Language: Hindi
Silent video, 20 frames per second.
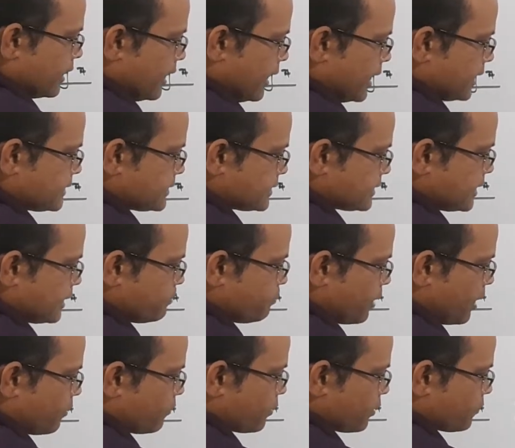एक्स की
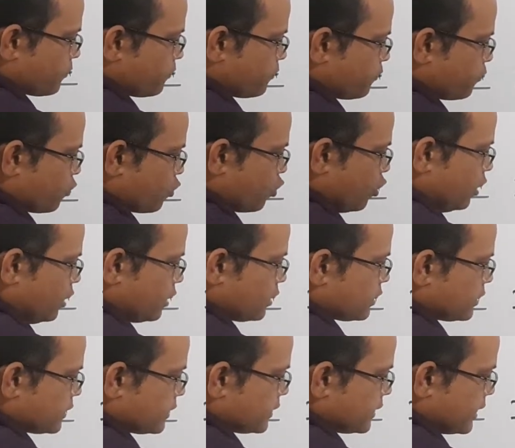पावर फोर
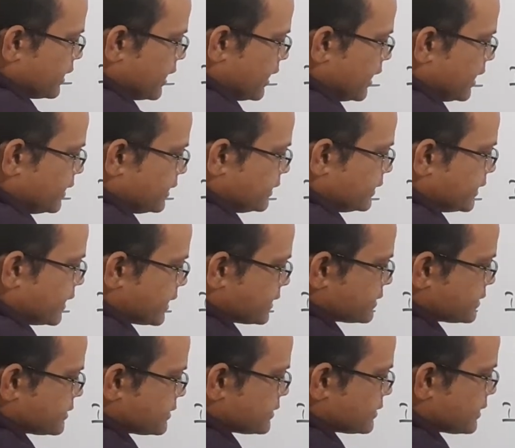एंड
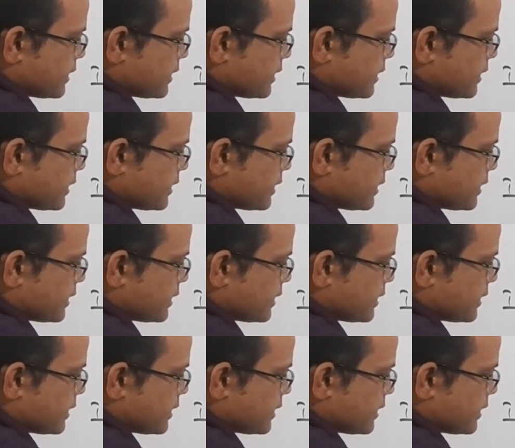डीएक्स